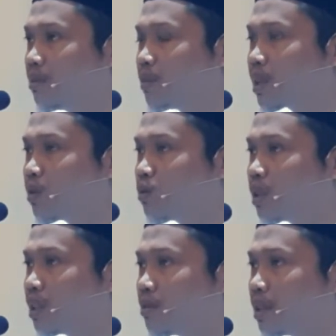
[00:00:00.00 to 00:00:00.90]
para
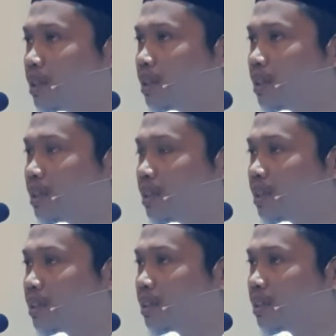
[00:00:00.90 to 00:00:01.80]
ulama
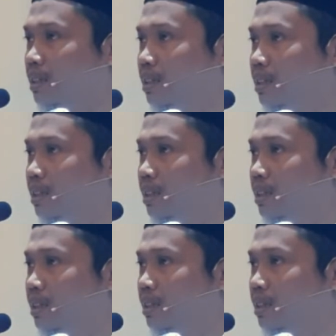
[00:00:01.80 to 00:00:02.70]
ada
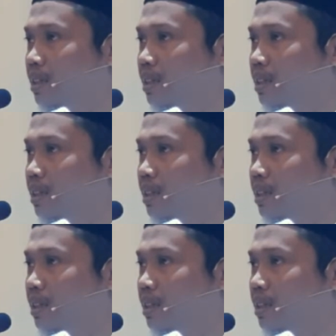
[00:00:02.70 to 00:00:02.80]
di